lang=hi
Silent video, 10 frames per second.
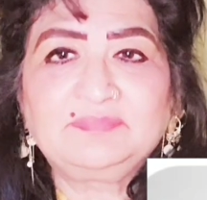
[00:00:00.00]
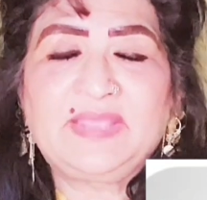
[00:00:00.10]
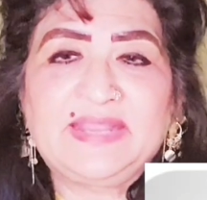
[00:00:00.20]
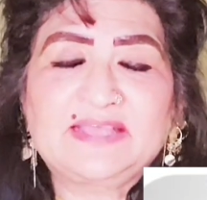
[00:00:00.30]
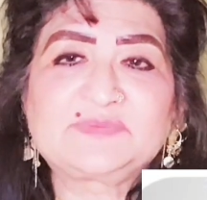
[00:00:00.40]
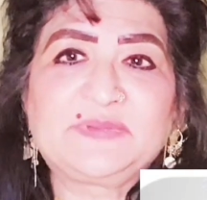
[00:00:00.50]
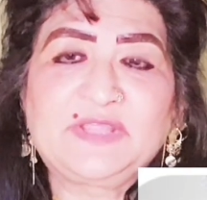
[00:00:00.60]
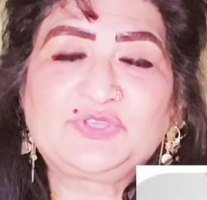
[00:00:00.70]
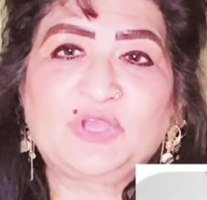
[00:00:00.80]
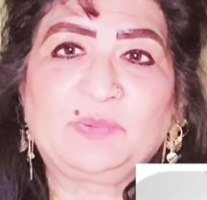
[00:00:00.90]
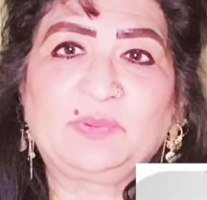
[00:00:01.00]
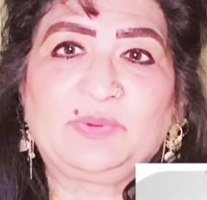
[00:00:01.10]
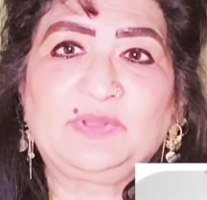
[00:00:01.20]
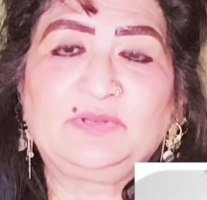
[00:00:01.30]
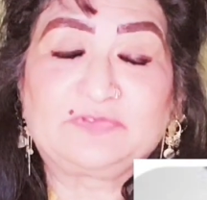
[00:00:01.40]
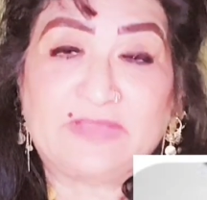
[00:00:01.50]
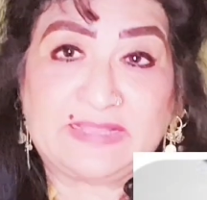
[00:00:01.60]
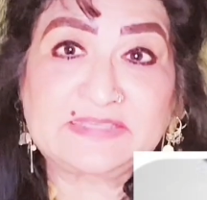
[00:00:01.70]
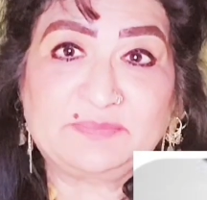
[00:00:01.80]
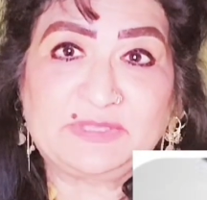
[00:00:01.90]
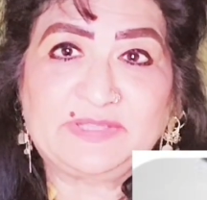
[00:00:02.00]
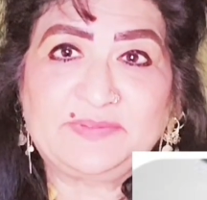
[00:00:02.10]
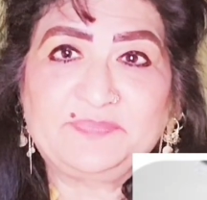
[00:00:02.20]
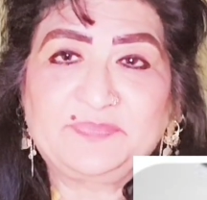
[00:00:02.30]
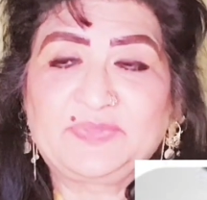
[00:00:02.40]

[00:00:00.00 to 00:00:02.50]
मेरे हस्बैंड की जॉब क्योंकि लुफ्तानजा में थी